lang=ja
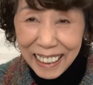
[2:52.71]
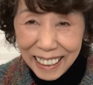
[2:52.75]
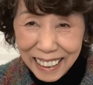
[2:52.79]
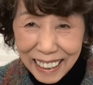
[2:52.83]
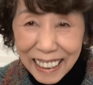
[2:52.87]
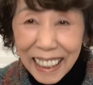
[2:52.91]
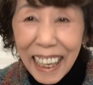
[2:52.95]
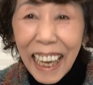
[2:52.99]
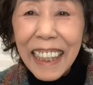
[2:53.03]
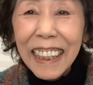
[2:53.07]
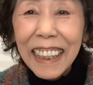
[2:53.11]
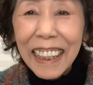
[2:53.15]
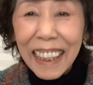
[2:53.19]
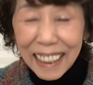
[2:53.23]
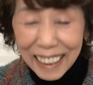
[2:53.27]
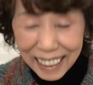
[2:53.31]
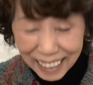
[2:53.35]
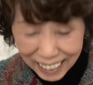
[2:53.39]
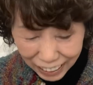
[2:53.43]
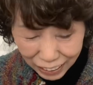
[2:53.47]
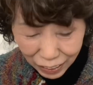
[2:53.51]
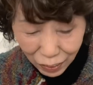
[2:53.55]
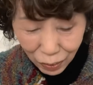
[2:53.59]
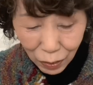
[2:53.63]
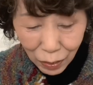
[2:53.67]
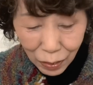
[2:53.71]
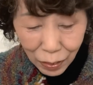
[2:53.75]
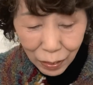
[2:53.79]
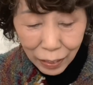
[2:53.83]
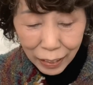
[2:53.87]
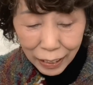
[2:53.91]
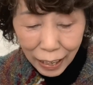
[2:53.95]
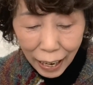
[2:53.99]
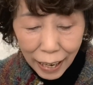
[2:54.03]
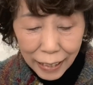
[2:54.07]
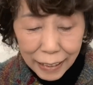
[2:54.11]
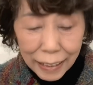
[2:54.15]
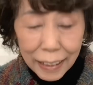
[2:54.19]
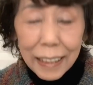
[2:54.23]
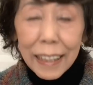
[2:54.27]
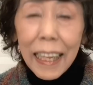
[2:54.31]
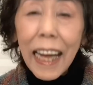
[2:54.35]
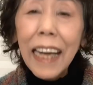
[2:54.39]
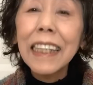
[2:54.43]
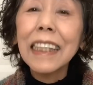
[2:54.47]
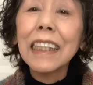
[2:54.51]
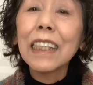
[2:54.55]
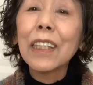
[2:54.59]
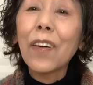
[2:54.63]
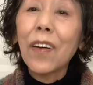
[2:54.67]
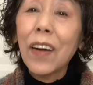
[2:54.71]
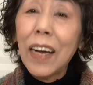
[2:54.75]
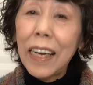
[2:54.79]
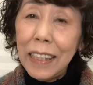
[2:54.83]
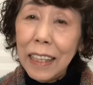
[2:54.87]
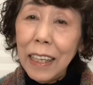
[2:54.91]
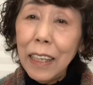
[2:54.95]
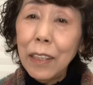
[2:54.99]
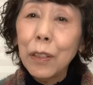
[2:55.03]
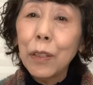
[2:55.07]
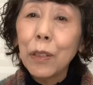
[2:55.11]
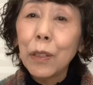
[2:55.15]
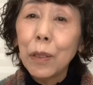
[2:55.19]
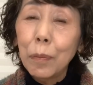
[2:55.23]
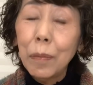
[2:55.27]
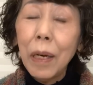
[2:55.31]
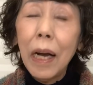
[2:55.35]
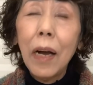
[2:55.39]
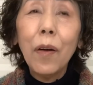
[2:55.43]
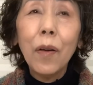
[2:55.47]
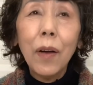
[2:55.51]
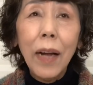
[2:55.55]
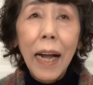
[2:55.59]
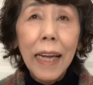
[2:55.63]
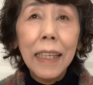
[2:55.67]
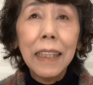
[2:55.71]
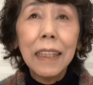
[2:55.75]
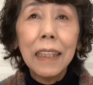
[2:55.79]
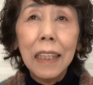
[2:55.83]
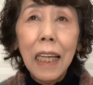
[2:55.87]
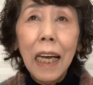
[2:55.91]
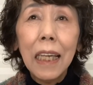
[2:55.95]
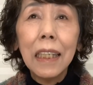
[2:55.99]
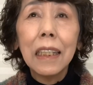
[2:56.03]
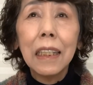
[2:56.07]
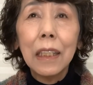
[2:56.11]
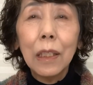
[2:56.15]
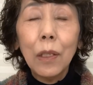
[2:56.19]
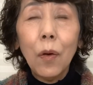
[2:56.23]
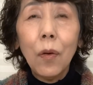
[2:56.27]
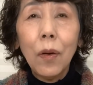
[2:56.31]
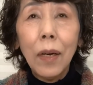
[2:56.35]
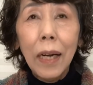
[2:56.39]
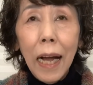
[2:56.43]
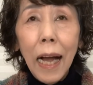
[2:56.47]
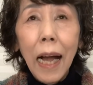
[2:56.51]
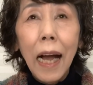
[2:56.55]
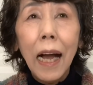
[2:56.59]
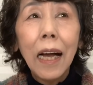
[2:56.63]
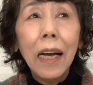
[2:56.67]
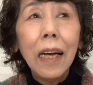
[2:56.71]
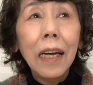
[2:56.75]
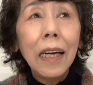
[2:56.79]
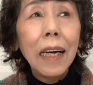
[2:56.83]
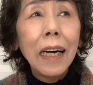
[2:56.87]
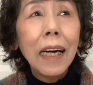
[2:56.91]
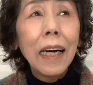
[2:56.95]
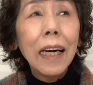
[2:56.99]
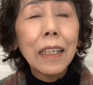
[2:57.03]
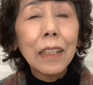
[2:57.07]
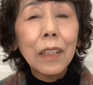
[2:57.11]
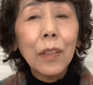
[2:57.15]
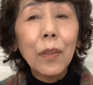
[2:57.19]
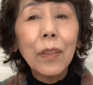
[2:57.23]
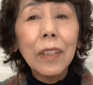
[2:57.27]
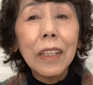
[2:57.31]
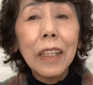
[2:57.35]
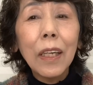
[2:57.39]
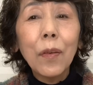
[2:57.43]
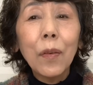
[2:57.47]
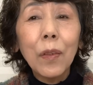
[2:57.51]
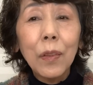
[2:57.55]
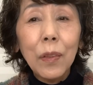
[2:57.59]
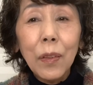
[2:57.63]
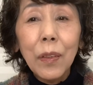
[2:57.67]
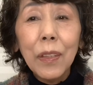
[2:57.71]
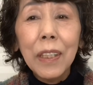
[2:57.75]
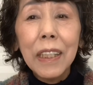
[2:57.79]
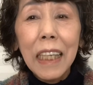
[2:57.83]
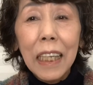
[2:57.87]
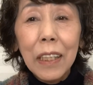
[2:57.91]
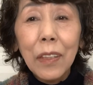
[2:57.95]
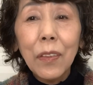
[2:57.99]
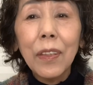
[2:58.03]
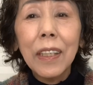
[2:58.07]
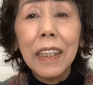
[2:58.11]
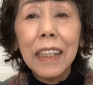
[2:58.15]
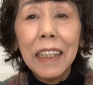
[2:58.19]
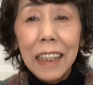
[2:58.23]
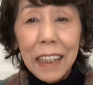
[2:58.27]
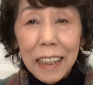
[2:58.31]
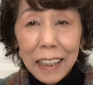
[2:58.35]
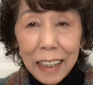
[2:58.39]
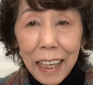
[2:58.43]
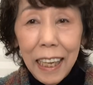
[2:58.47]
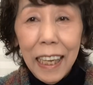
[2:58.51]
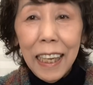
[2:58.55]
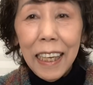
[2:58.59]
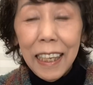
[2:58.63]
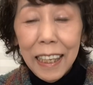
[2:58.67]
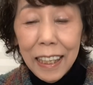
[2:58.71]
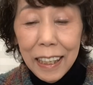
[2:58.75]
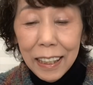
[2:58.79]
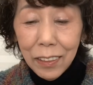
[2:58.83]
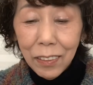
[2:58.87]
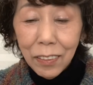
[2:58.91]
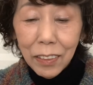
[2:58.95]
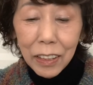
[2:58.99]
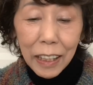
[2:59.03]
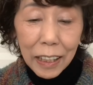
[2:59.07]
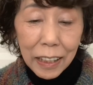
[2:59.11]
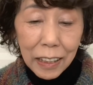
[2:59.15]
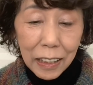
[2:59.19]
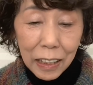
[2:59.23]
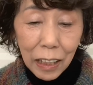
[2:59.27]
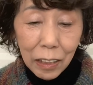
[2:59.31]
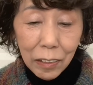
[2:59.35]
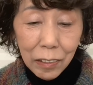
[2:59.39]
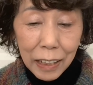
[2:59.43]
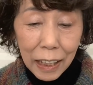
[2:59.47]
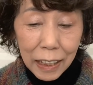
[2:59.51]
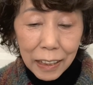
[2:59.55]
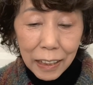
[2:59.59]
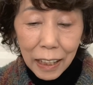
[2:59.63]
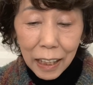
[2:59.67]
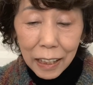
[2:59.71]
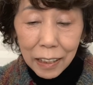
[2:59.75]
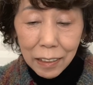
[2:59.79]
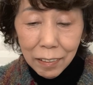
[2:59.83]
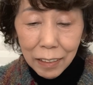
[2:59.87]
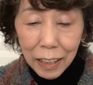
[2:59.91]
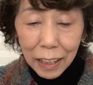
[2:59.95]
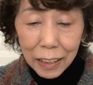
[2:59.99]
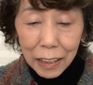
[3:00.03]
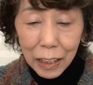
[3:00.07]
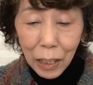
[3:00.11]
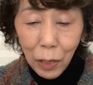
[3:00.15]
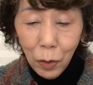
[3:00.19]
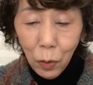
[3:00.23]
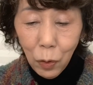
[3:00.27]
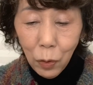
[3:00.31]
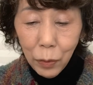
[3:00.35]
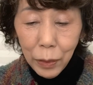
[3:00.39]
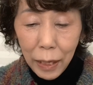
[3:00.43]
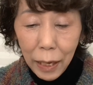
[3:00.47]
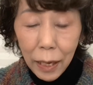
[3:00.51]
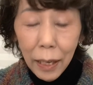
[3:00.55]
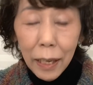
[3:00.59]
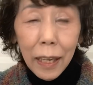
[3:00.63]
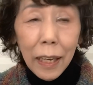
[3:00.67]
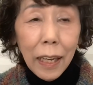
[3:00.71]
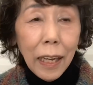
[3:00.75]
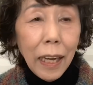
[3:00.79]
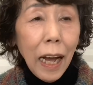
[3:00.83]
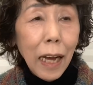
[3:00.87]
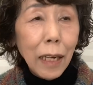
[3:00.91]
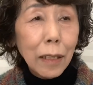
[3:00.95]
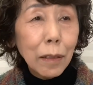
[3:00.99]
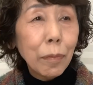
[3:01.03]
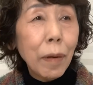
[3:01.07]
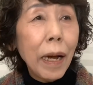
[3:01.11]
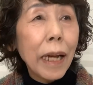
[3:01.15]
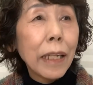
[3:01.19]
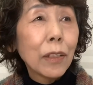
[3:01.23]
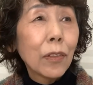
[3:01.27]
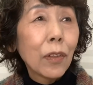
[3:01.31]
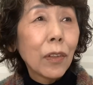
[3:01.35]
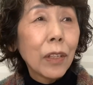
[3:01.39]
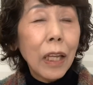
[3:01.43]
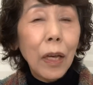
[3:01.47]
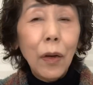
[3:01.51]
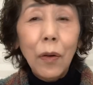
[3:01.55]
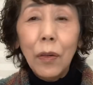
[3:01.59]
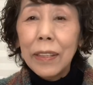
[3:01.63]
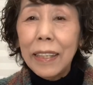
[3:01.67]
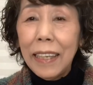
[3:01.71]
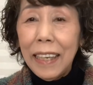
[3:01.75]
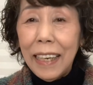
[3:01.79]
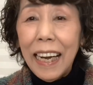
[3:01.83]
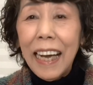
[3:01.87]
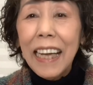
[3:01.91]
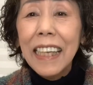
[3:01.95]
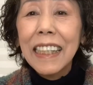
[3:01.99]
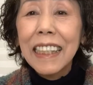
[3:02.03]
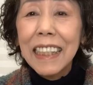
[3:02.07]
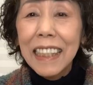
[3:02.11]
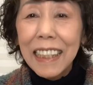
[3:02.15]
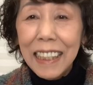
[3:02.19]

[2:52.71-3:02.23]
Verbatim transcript: しないですけど、借りたりとかね車を借りたりとかあそういったことをした時にね運転してくださる方をねアルバイトでお願いし